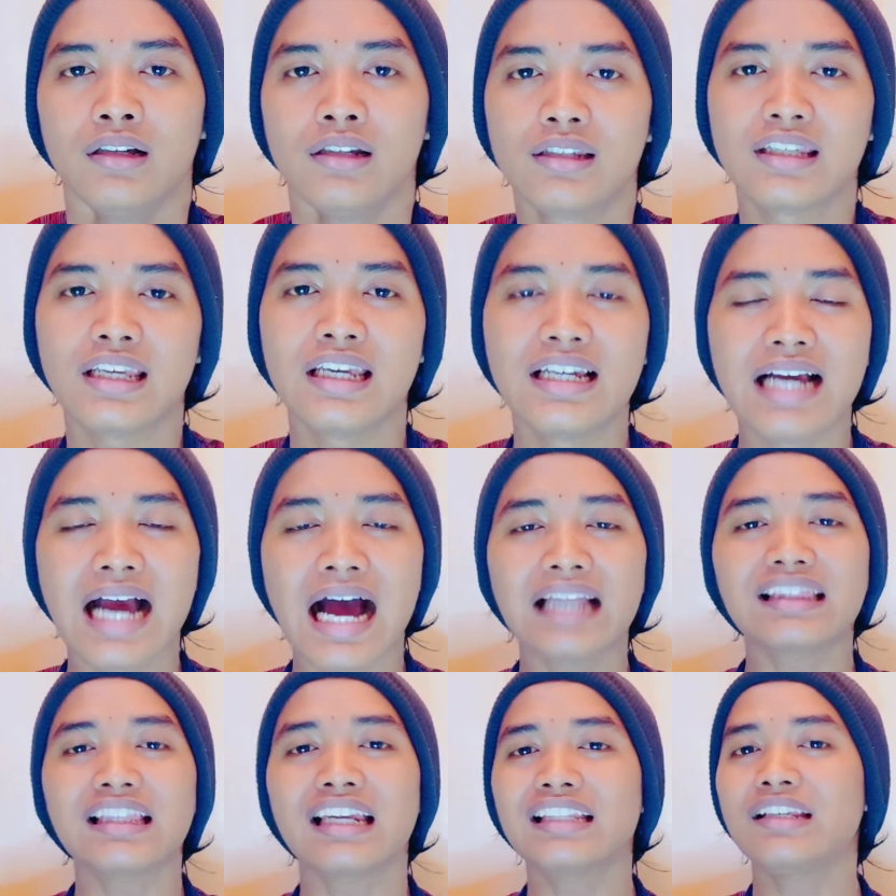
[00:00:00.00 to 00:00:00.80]

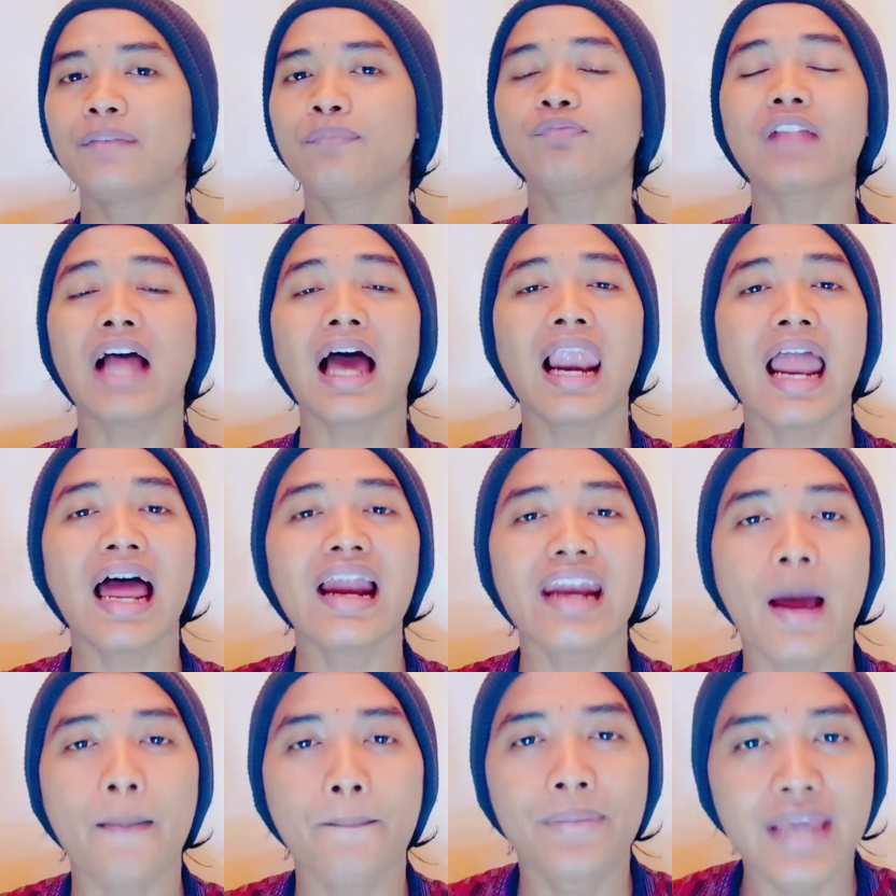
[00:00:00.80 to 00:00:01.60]
Sehingga
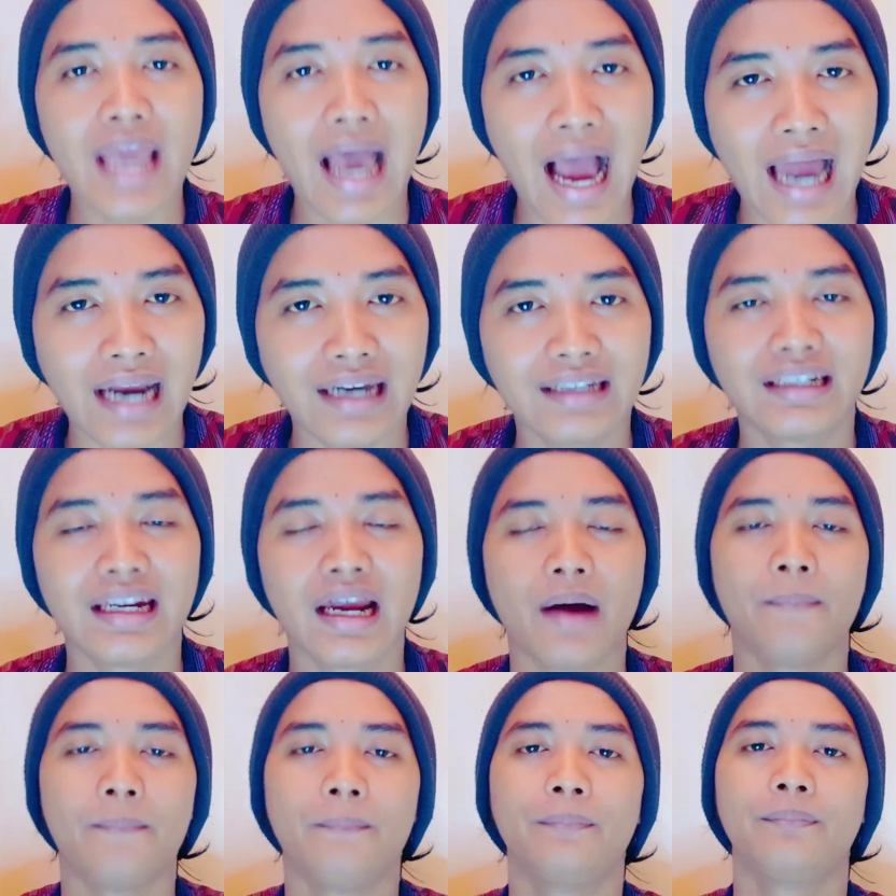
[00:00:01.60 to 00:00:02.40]
terciptalah Nabi
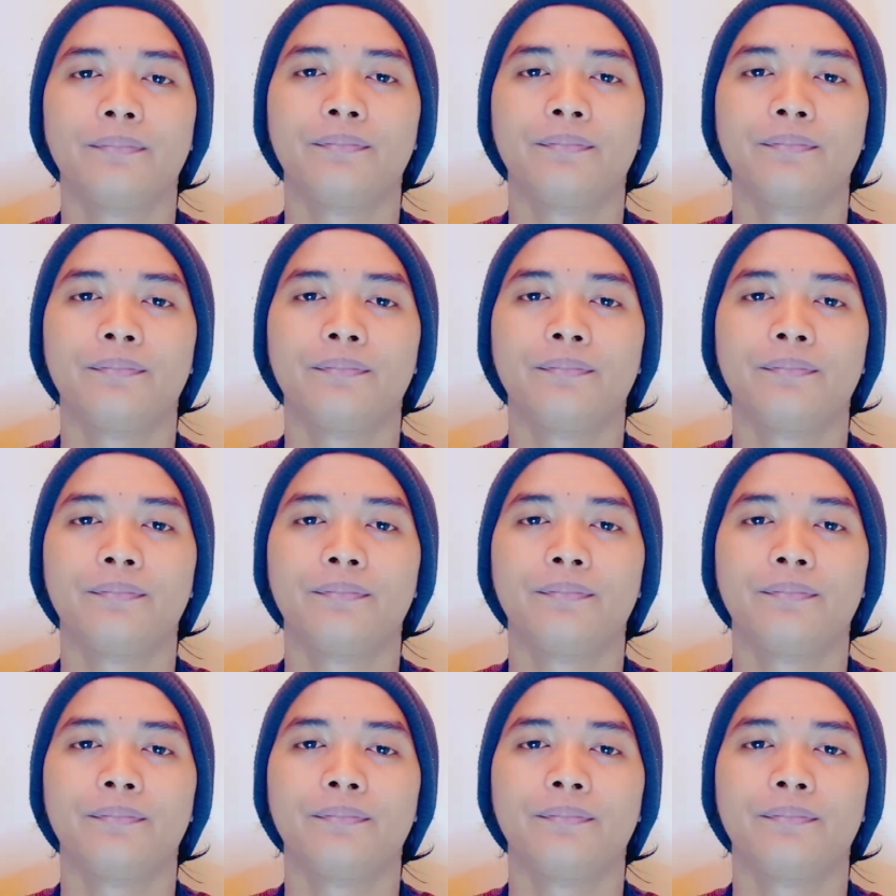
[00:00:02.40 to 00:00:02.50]
Adam.